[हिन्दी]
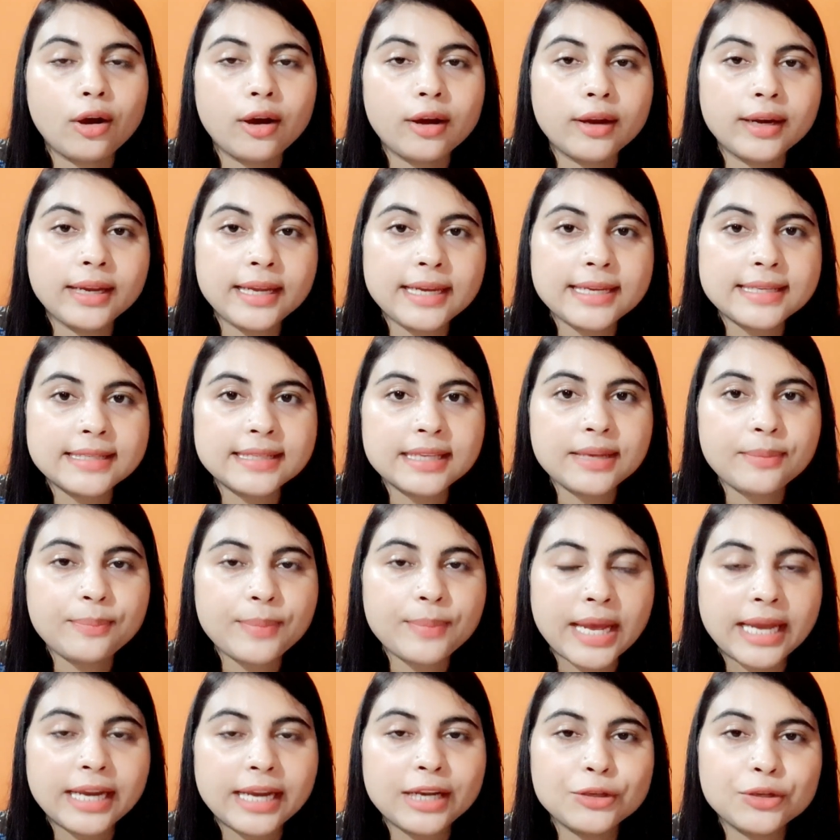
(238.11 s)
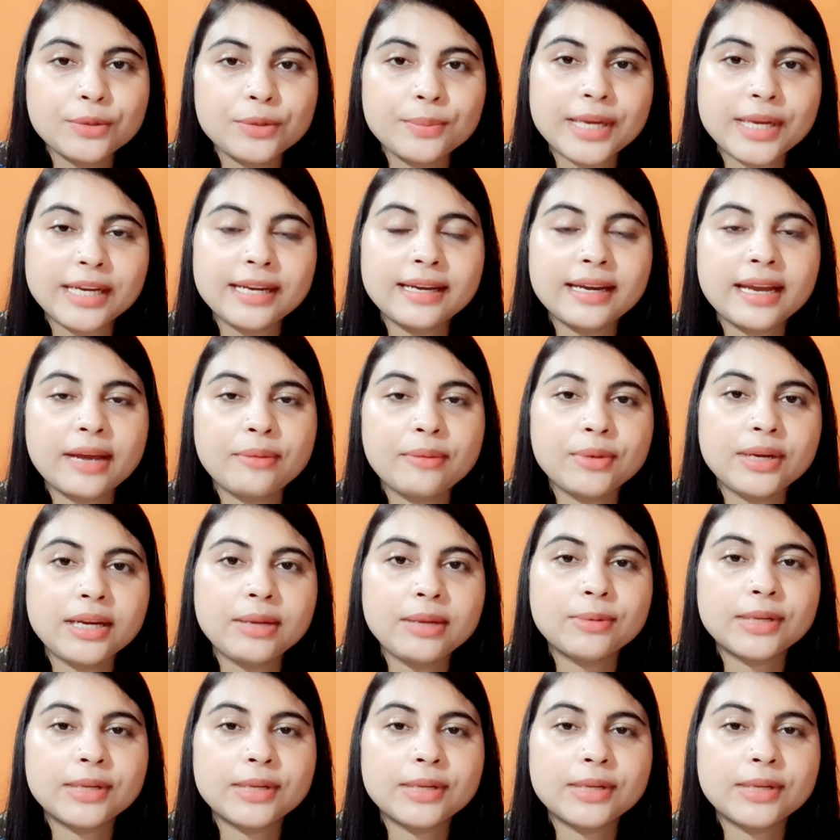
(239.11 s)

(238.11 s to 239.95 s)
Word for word: और इससे पहले जो मैंने रेमेडी